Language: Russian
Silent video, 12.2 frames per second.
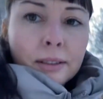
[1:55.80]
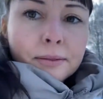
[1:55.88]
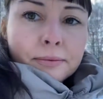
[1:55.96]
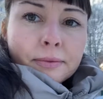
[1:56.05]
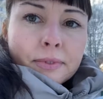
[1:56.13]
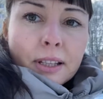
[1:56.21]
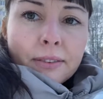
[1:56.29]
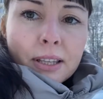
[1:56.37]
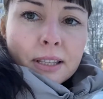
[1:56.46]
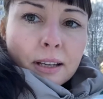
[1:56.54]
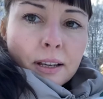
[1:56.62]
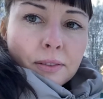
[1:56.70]
В
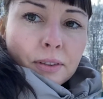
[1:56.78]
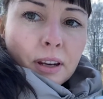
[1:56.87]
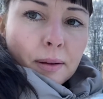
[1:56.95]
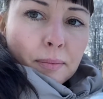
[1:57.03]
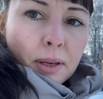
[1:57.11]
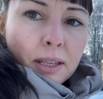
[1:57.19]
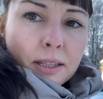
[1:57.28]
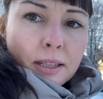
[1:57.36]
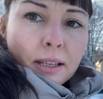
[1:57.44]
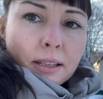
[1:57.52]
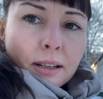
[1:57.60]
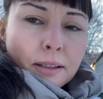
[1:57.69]
советское время
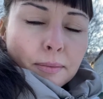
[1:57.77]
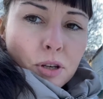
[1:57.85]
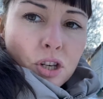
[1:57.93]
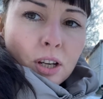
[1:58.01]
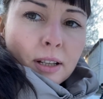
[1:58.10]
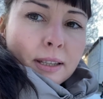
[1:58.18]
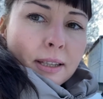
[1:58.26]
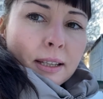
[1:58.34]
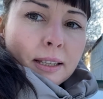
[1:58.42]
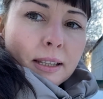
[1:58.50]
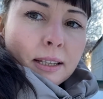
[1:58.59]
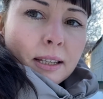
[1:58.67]
здесь размещался
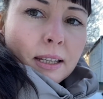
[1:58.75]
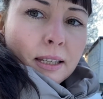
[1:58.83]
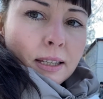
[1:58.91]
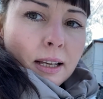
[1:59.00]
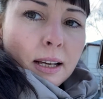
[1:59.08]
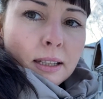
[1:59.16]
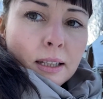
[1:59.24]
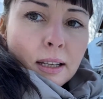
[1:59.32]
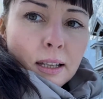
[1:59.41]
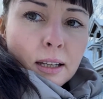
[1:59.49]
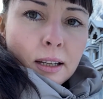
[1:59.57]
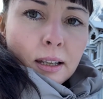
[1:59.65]
детский сад
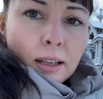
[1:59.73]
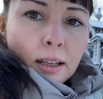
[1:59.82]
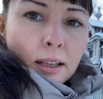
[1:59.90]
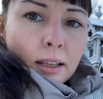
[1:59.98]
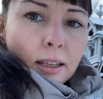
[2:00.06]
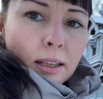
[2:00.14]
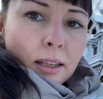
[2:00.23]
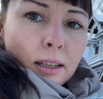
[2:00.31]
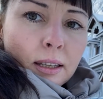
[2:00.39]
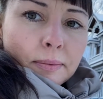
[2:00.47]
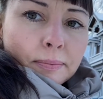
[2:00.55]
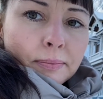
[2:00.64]

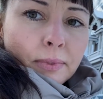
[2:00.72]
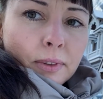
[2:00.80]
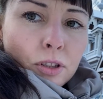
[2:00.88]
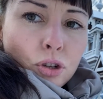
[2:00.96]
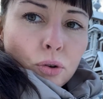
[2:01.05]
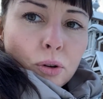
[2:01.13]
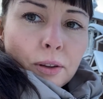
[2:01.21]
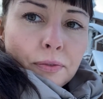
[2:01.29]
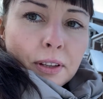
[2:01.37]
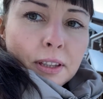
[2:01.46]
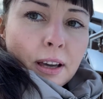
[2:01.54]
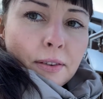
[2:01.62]
и школа
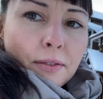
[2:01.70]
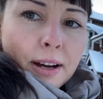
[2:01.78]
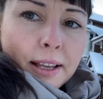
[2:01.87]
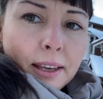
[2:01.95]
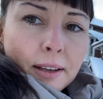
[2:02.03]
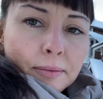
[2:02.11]
фехтования.